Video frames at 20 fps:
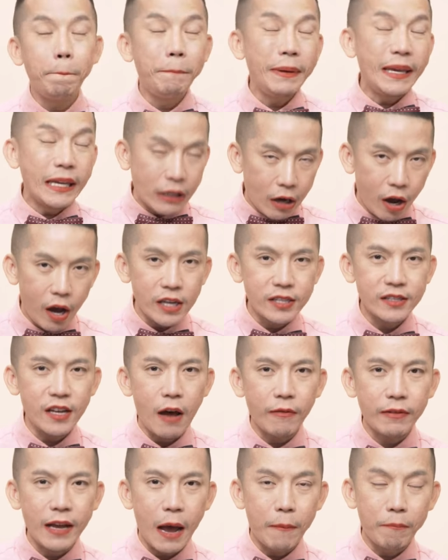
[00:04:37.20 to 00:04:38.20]
because
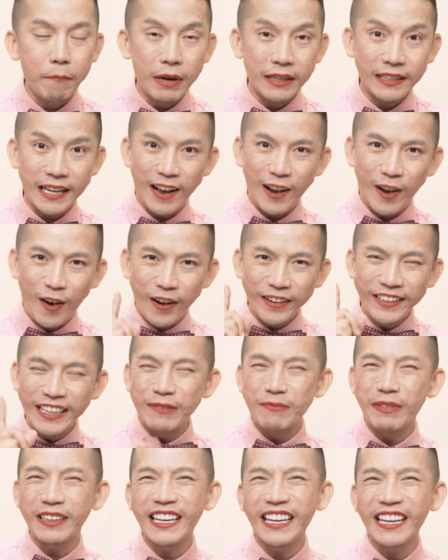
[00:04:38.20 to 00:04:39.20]
of ค่ะเหมือนกับข้อ
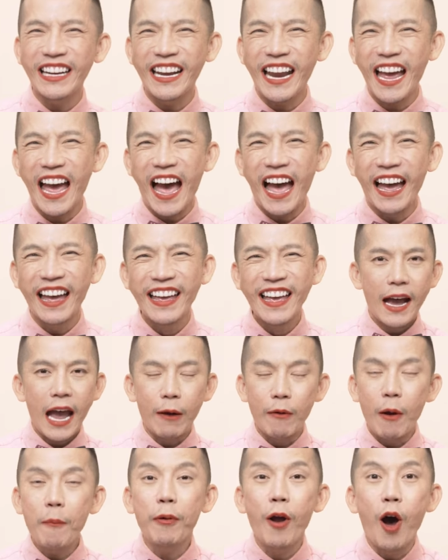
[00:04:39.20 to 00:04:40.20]
1เมื่อกี้เลยนะคะ
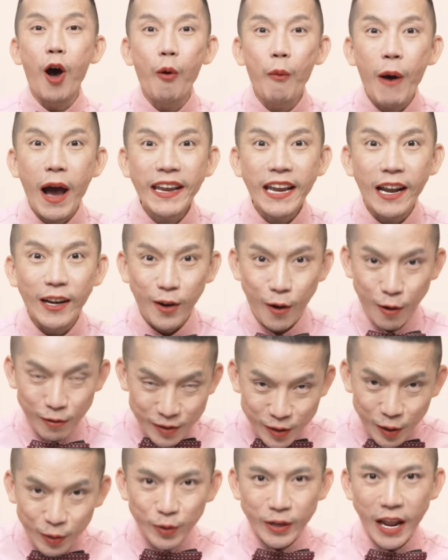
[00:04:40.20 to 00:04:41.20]
คำว่าเพราะว่าเนี่ยลง
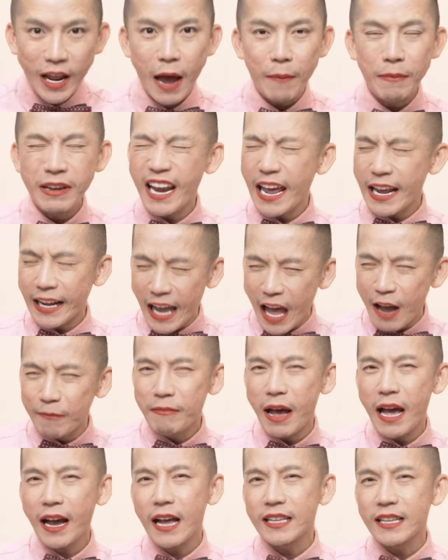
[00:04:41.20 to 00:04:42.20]
จบอยู่นะคะมีหลาย
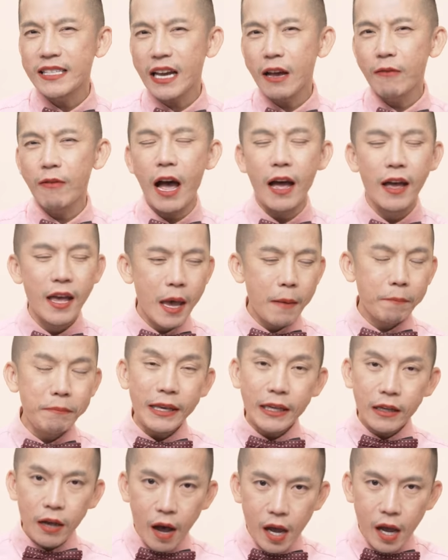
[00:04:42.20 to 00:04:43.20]
คำมากค่ะใช้คำว่า
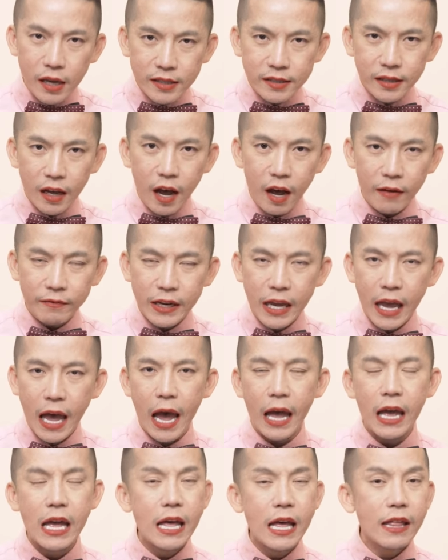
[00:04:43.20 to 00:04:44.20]
because of นะ
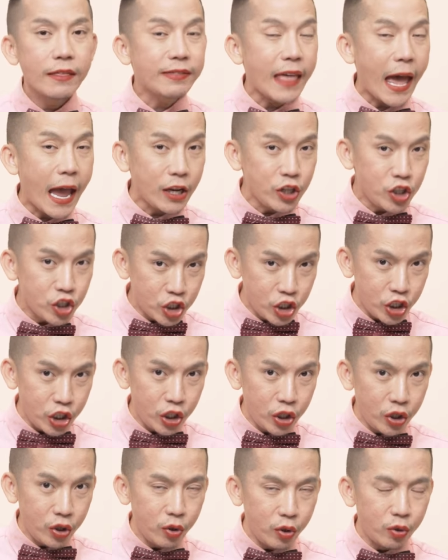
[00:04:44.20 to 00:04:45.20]
คะ thanks
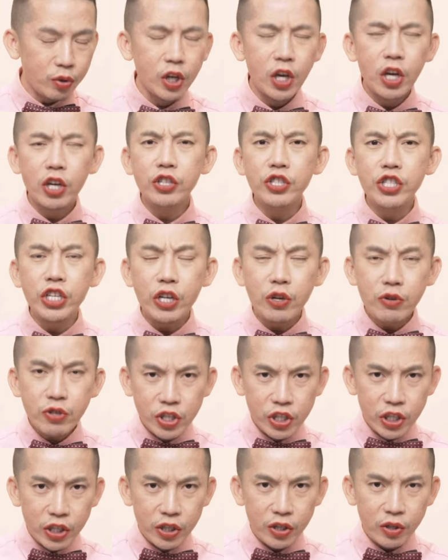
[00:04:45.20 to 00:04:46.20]
to due
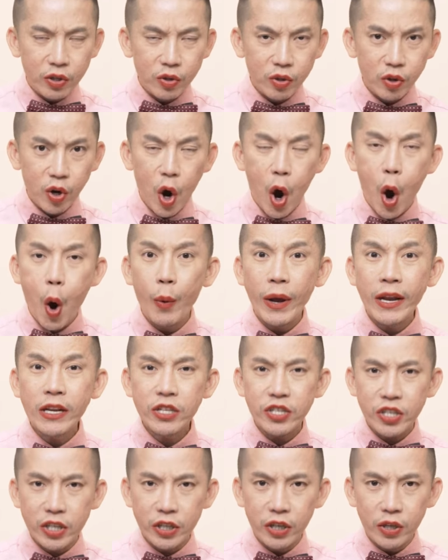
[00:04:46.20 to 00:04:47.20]
to owing
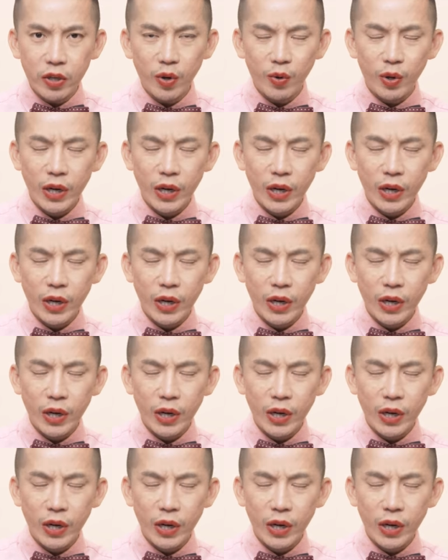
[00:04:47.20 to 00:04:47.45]
to